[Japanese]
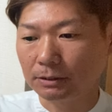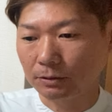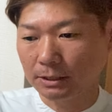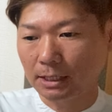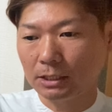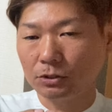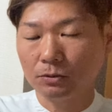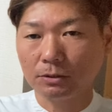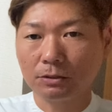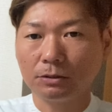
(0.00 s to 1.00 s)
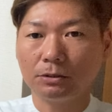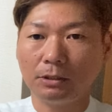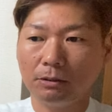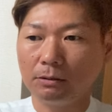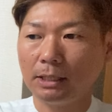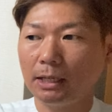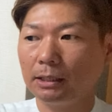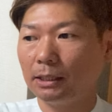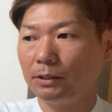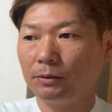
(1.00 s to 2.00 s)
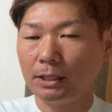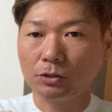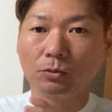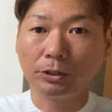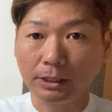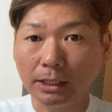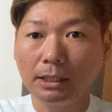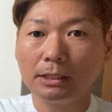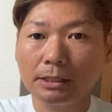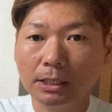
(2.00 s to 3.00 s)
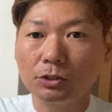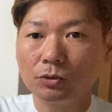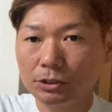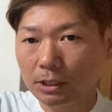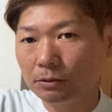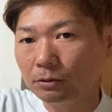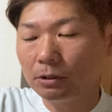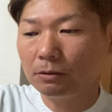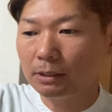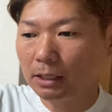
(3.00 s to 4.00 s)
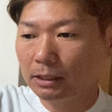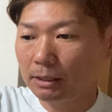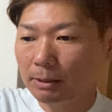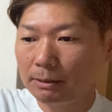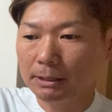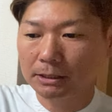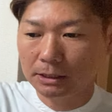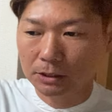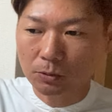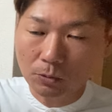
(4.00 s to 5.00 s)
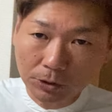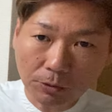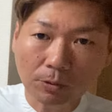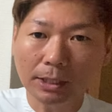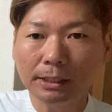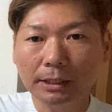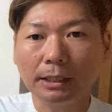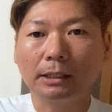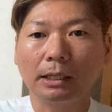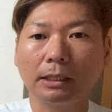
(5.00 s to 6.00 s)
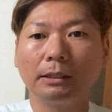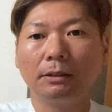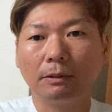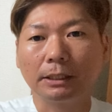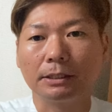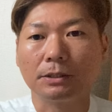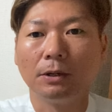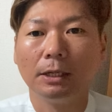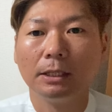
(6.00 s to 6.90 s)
その成長するっていう段階のね、職人がね、成長していくっていう段階もありますし、そこにお金がね、かかってるわけですよ。